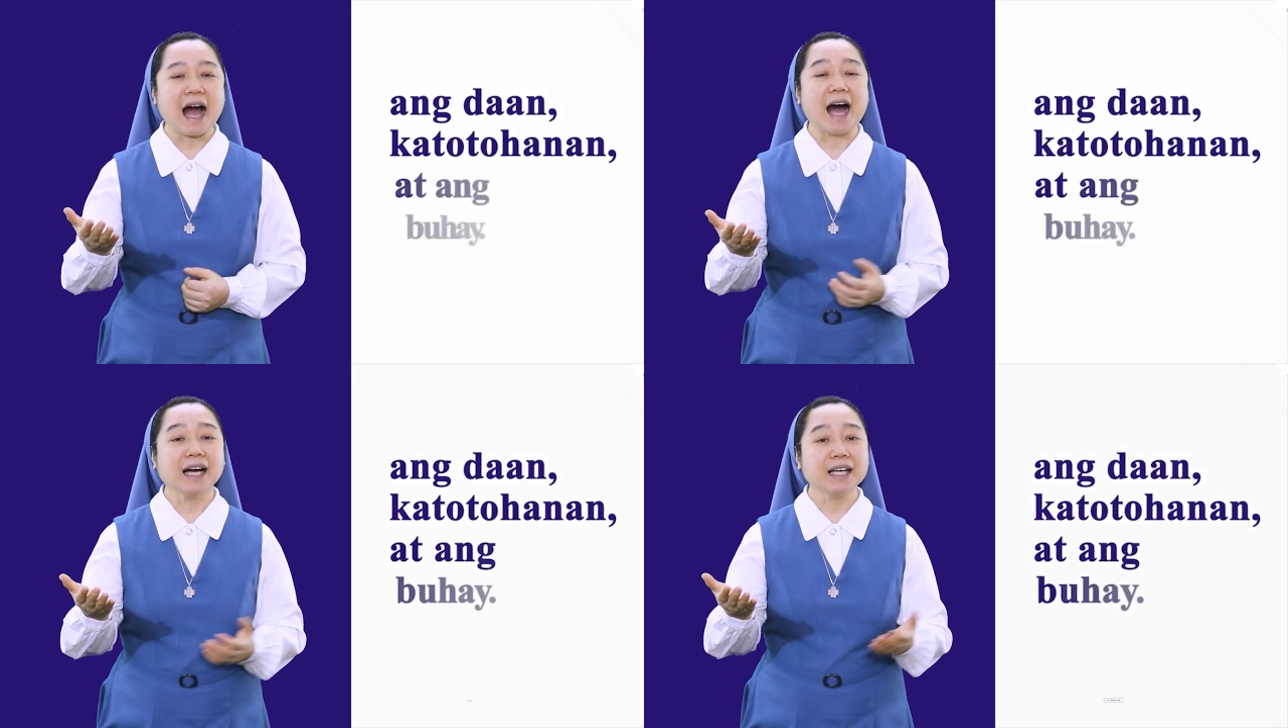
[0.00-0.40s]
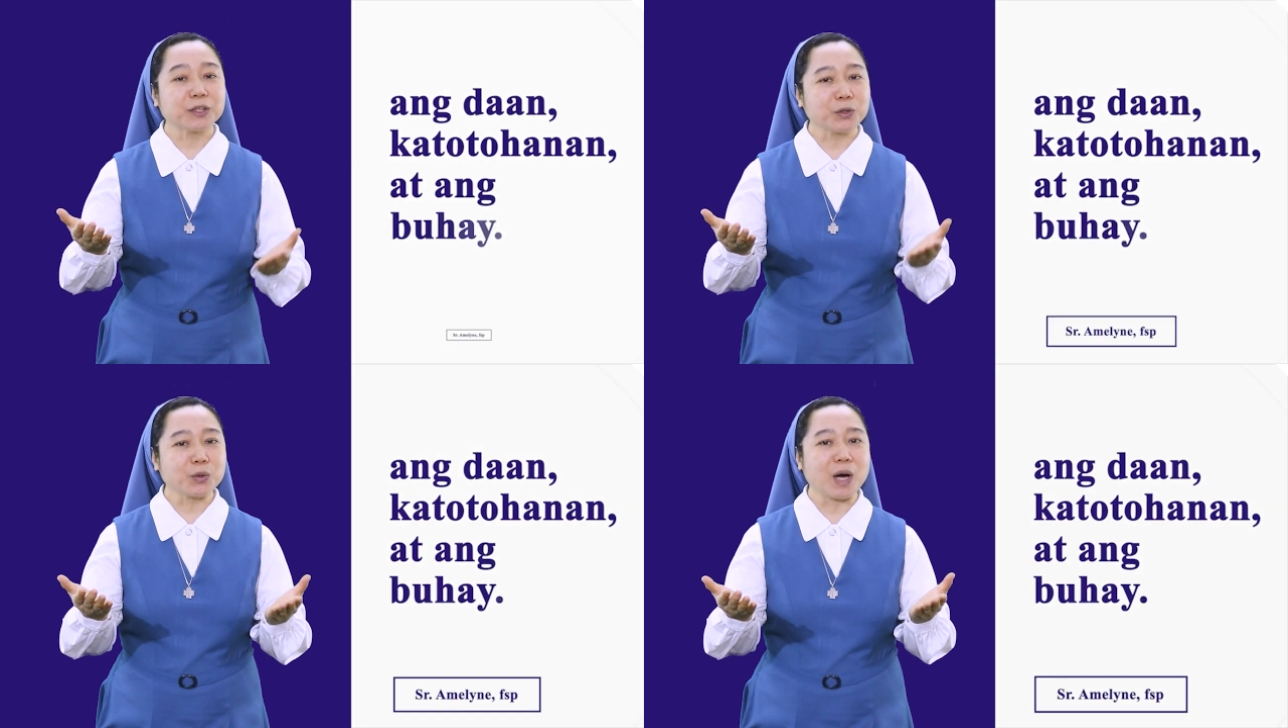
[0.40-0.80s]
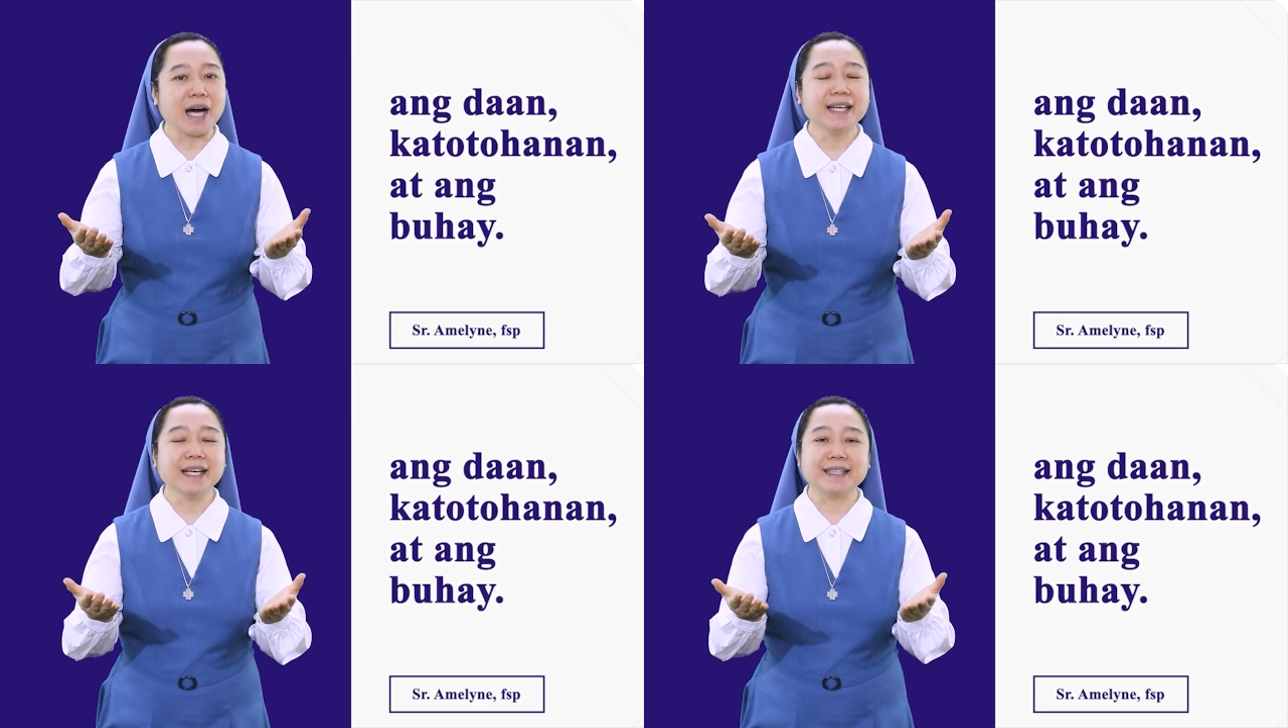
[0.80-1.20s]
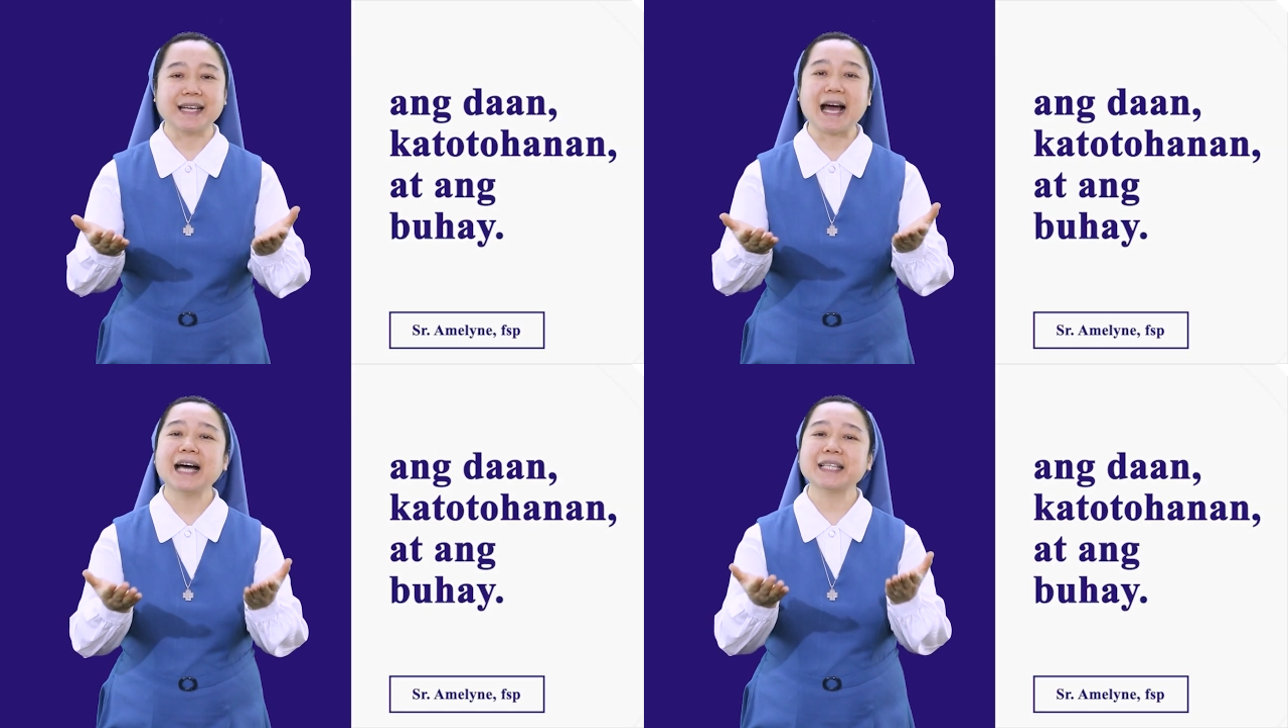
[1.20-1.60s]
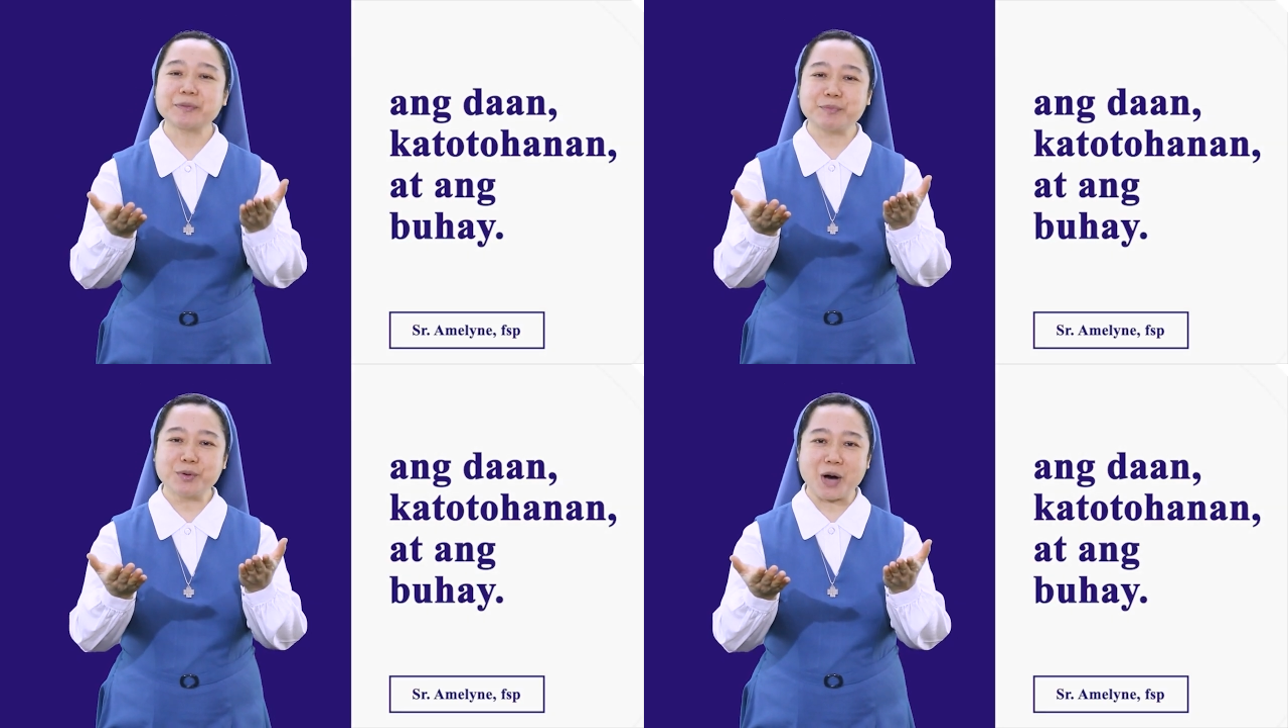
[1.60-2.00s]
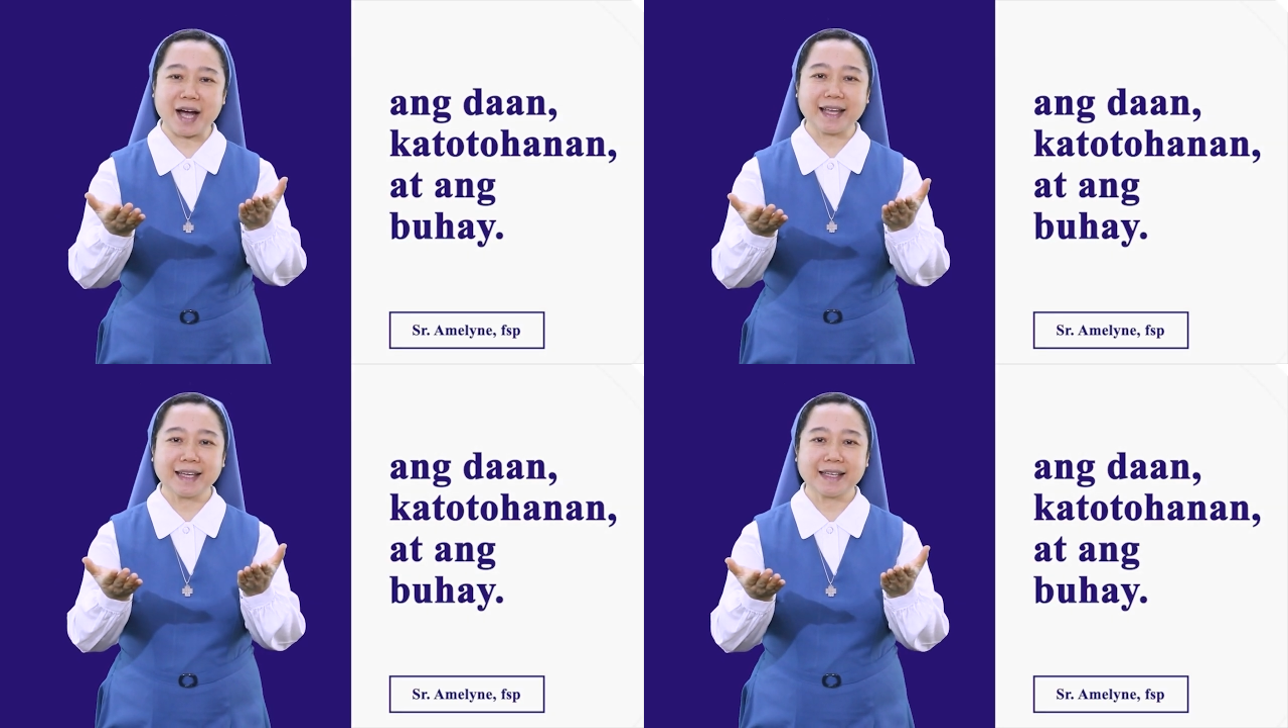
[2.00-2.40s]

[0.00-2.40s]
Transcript: ang katotohanan at ang buhay.